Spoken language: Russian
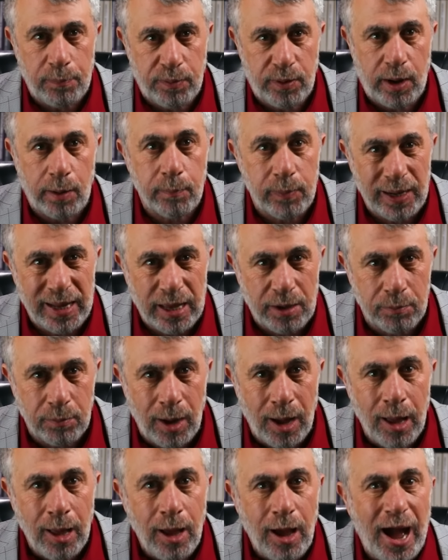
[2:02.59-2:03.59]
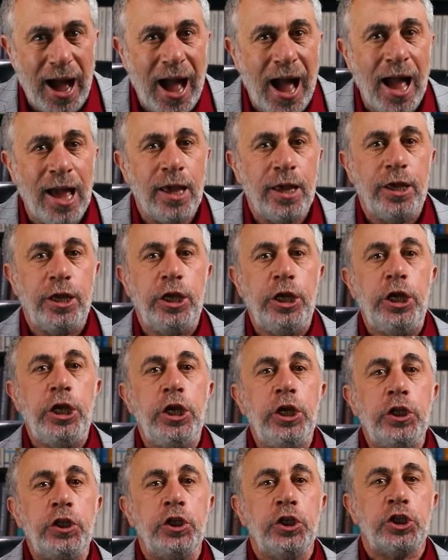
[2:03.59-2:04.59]
проблема, а
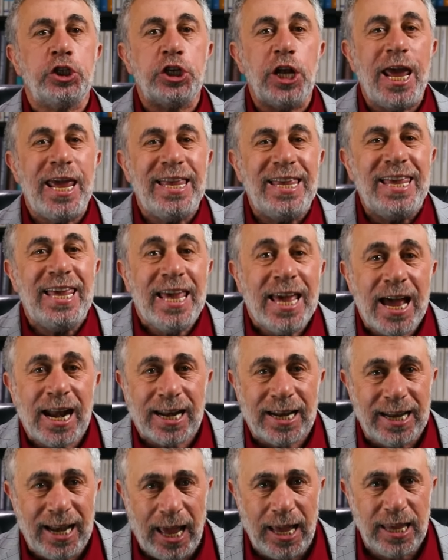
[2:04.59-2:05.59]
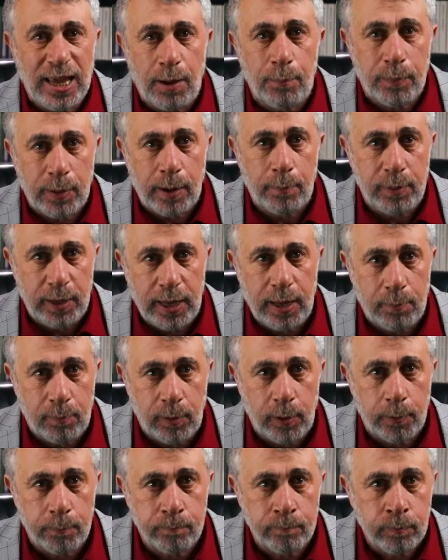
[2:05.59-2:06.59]
инженерная
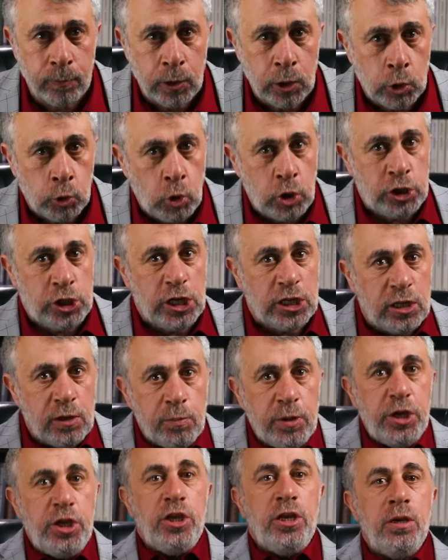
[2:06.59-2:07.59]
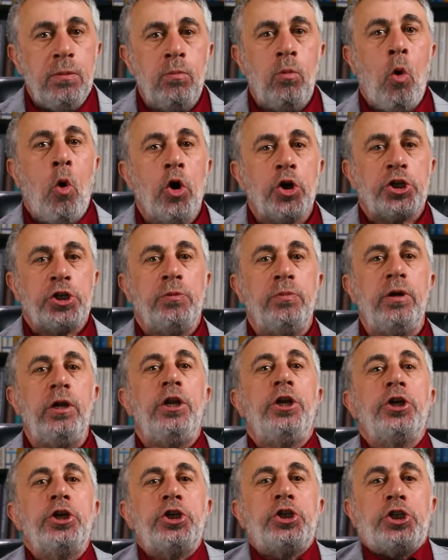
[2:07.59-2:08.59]
проблема. То есть, если мы не можем
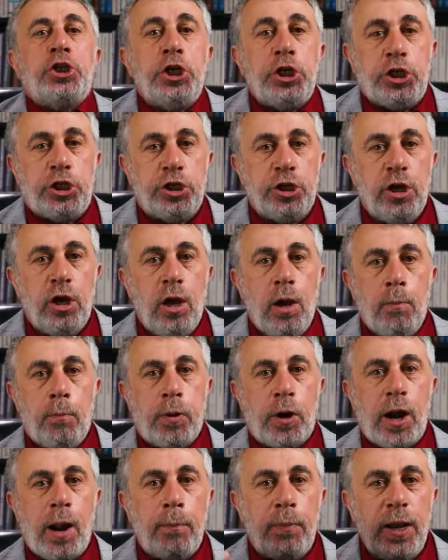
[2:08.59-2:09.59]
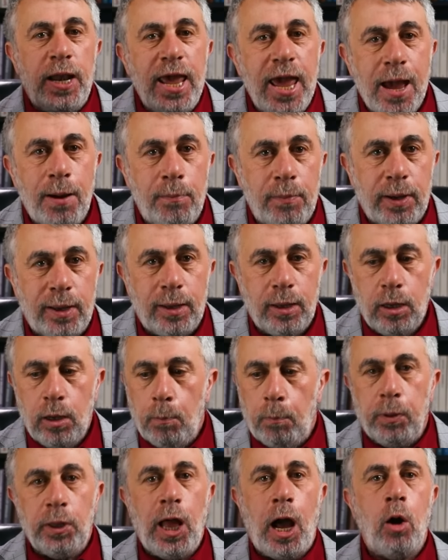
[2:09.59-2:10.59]
решить проблемы
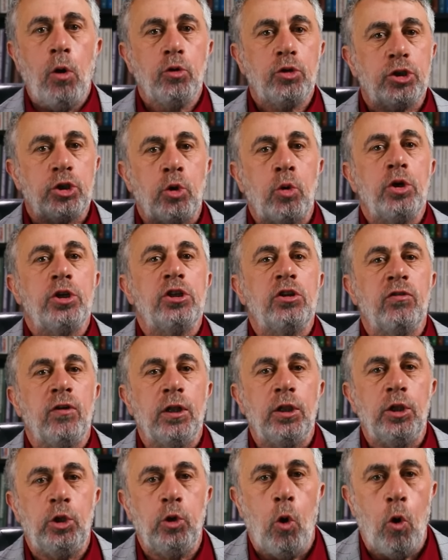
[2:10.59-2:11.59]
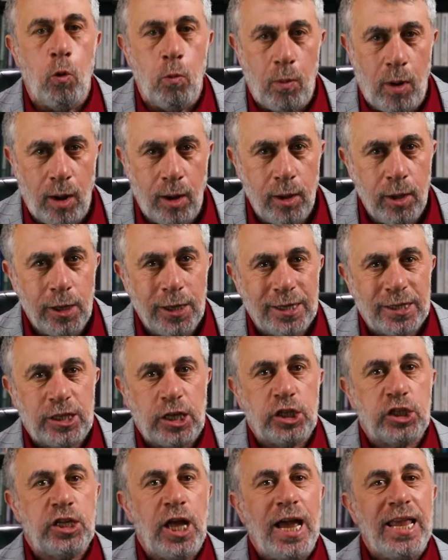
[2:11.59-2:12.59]
благоустройства дома,
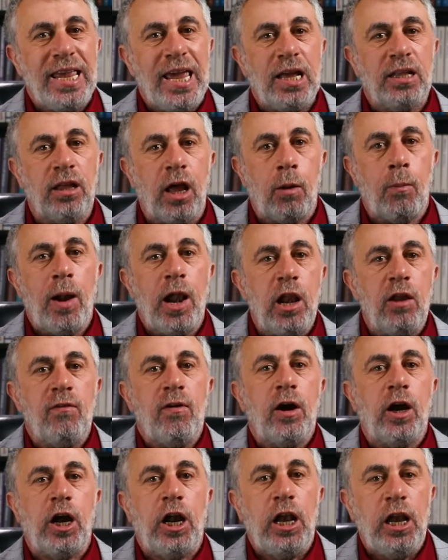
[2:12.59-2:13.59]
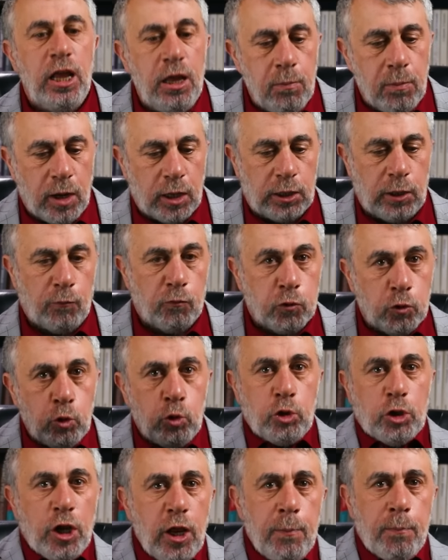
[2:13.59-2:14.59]
создания нормального климата
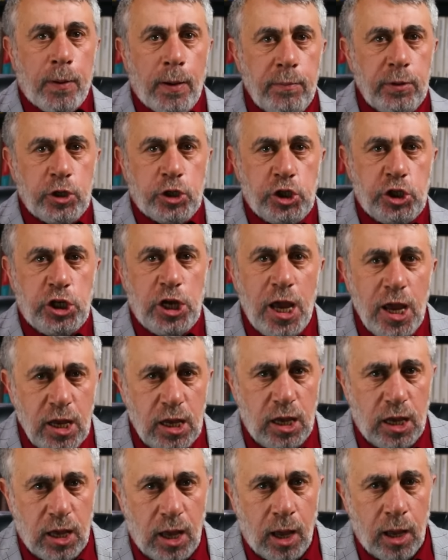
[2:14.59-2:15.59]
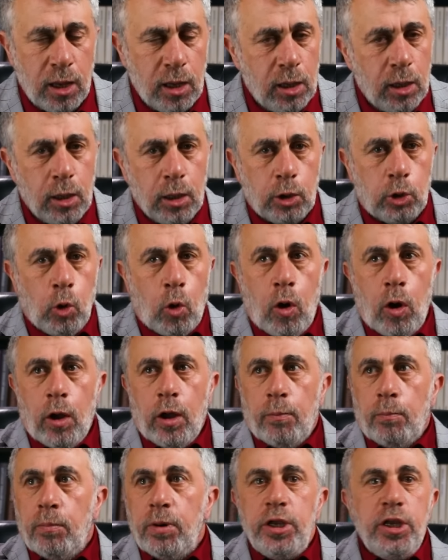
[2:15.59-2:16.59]
внутри помещения, то
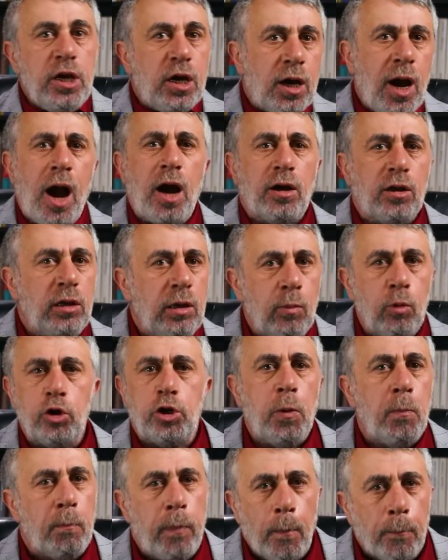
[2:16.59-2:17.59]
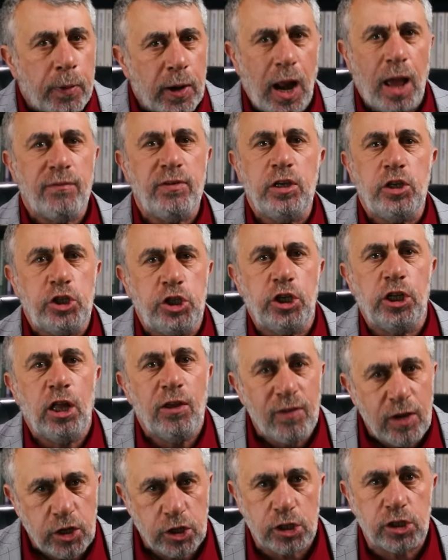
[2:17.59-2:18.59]
мы никак не можем поправить
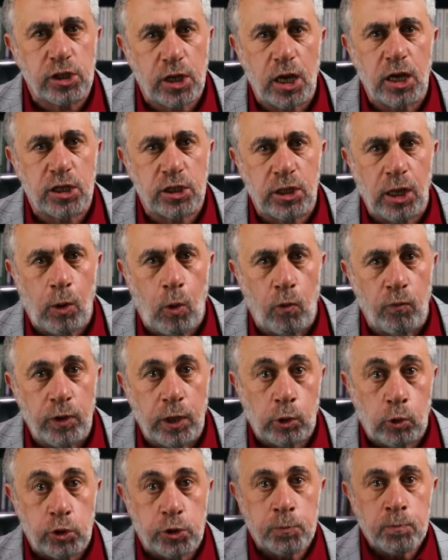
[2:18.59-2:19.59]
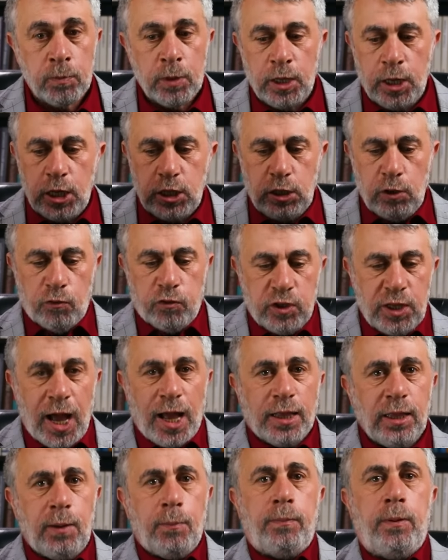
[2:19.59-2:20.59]
человеческое здоровье. То есть, если в
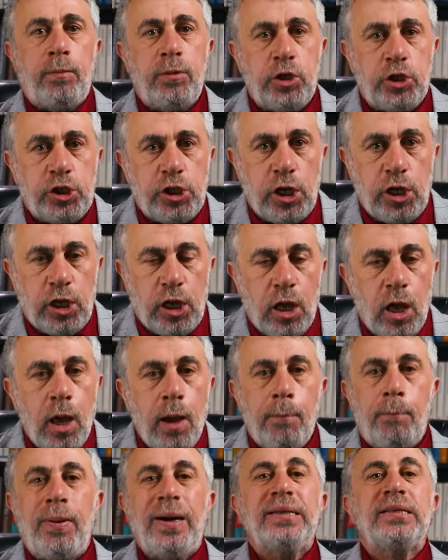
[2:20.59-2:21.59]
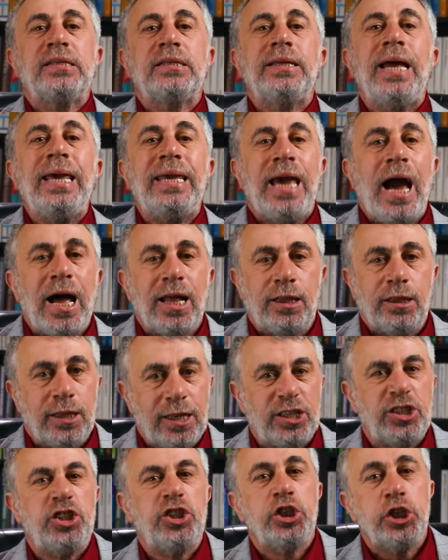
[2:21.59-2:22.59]
данном помещении
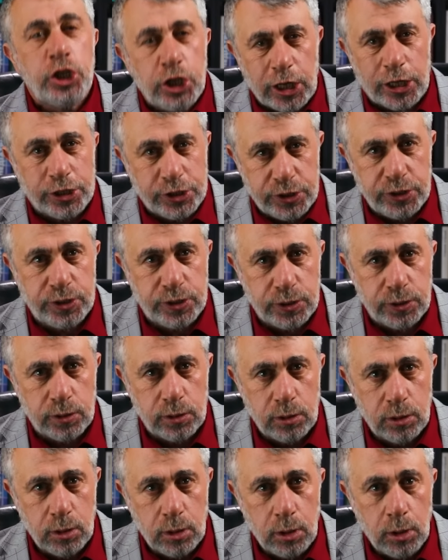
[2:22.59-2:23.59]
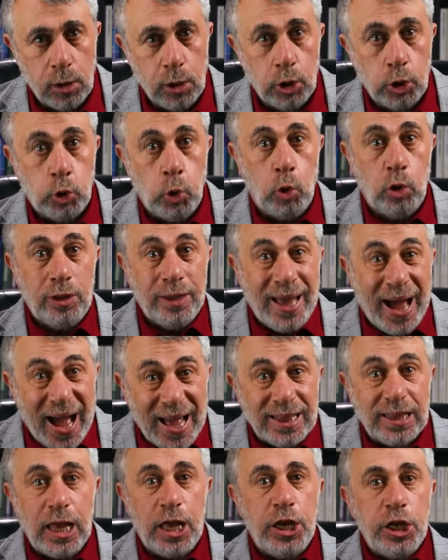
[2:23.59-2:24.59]
постоянно сырость, то
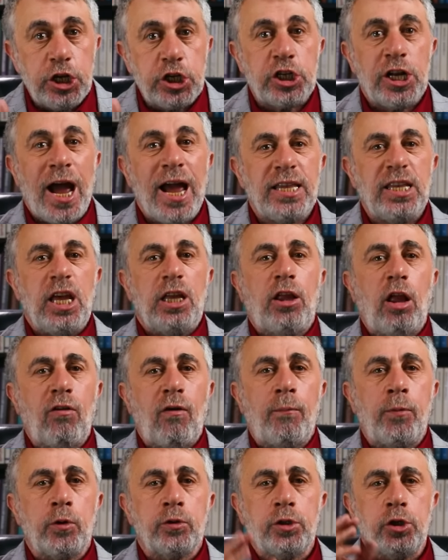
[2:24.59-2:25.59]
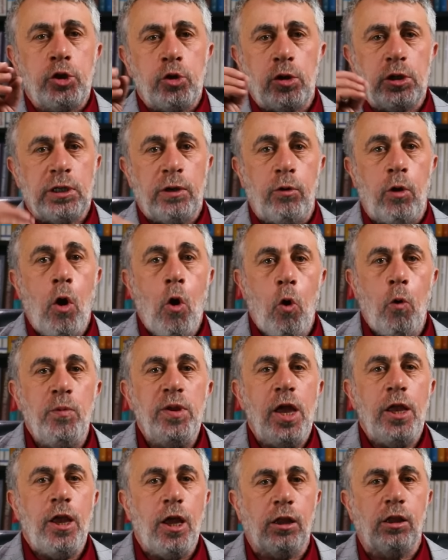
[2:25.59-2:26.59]
надо решать этот вопрос. Еще раз говорю, у
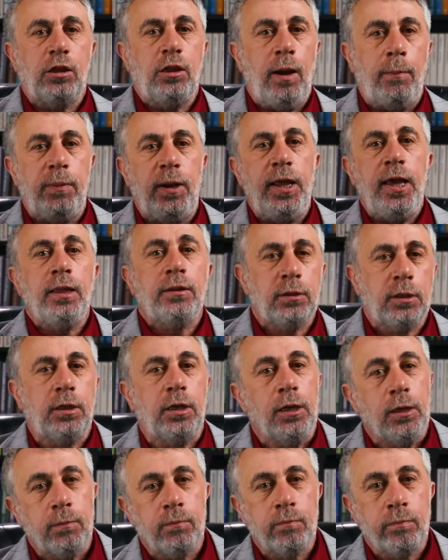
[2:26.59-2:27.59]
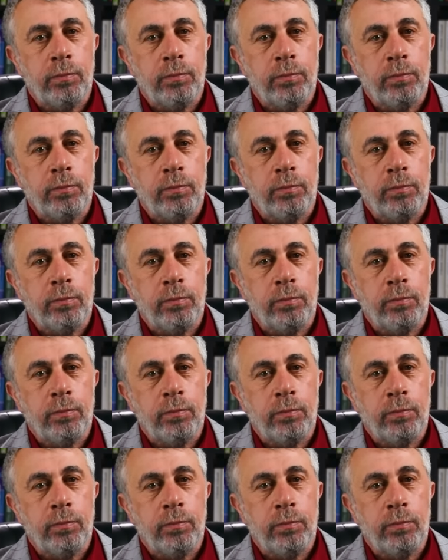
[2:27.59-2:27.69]
меня нет таблетки,